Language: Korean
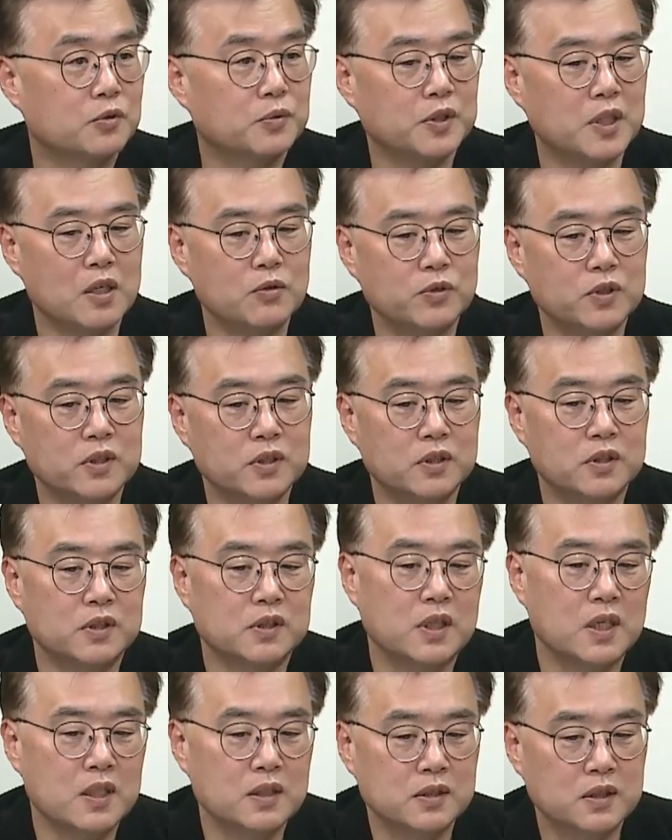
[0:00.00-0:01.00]
좀 사고 있는
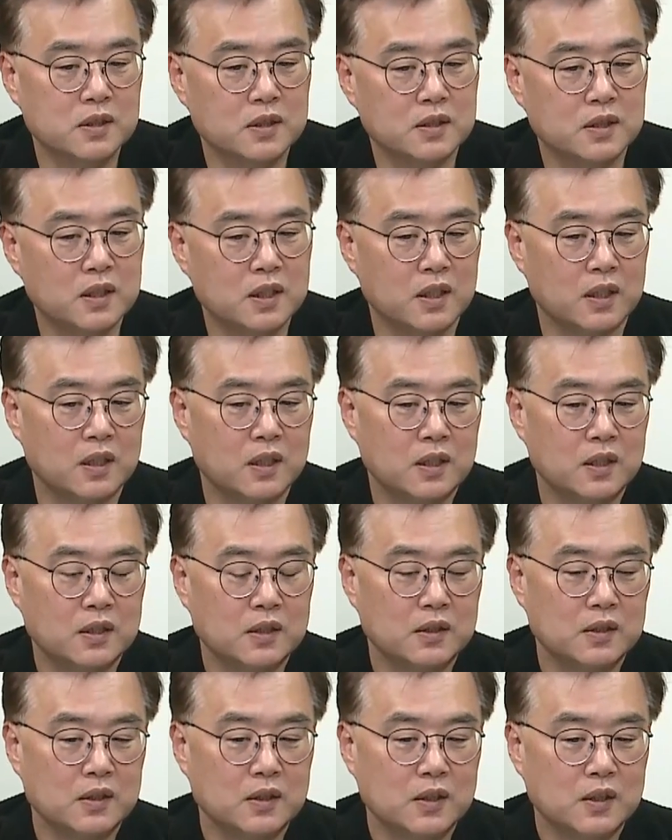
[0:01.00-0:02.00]
상황들인데
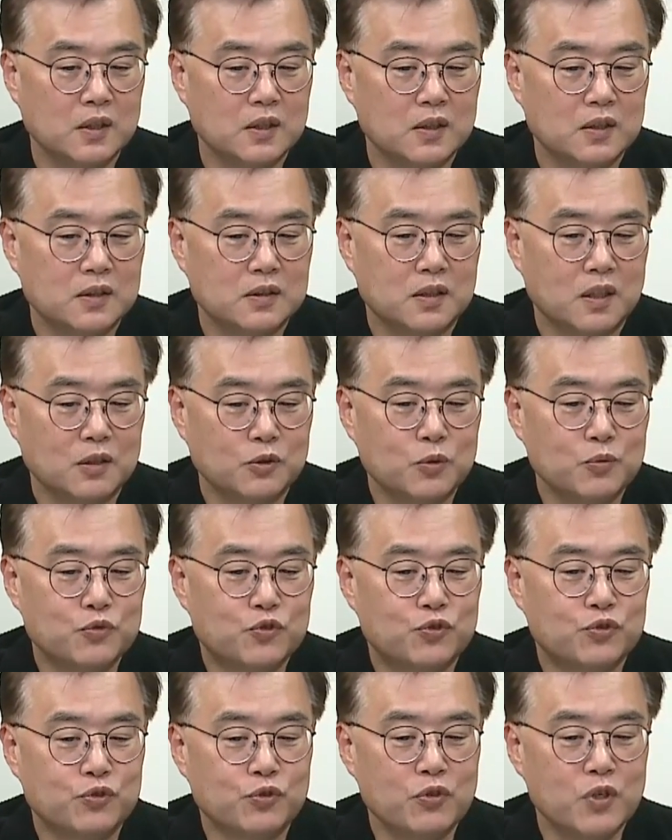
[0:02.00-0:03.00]
제가 좀
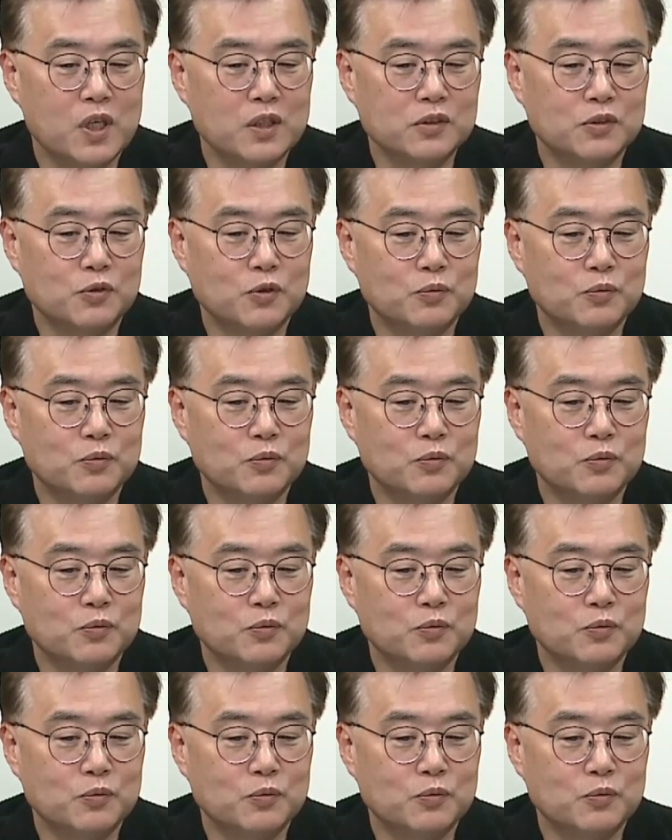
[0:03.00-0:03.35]
중요한